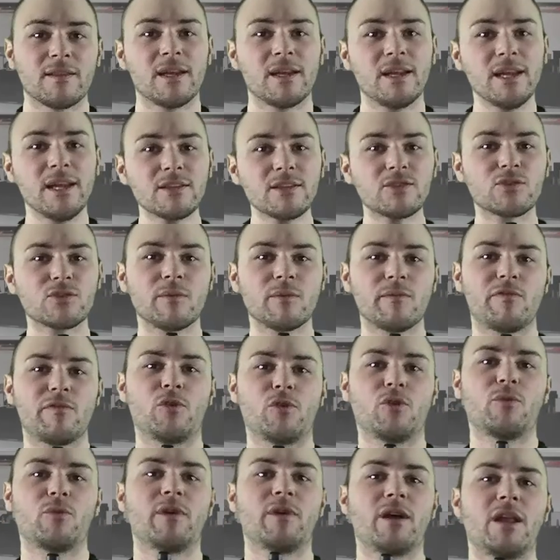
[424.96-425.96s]
Der Link zu dem
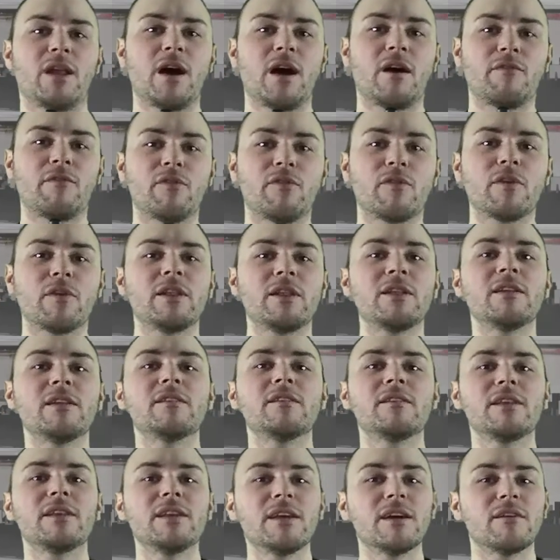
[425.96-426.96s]
Formular
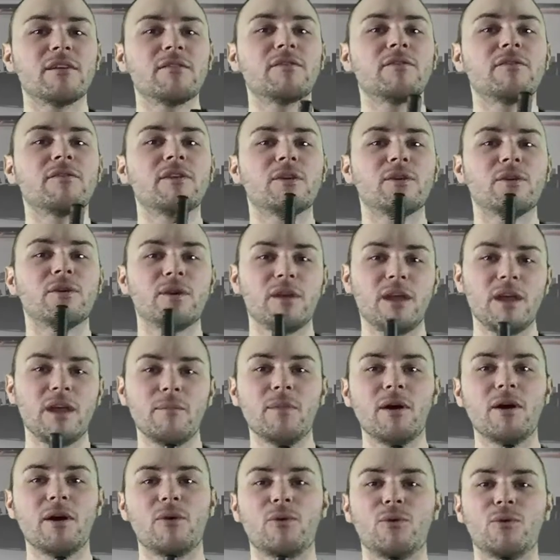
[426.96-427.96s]
findet ihr wie
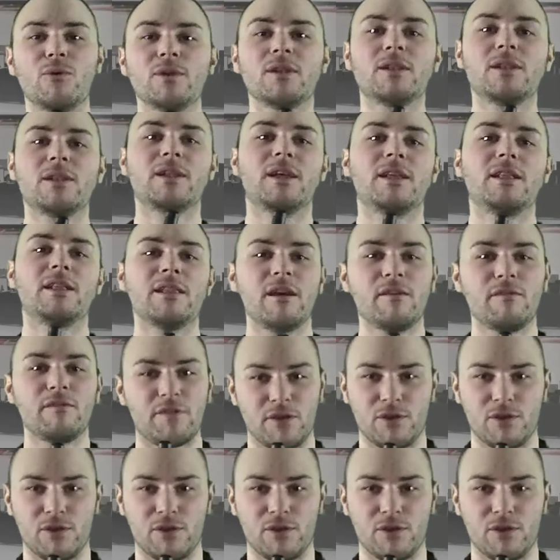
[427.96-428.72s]
immer unten in der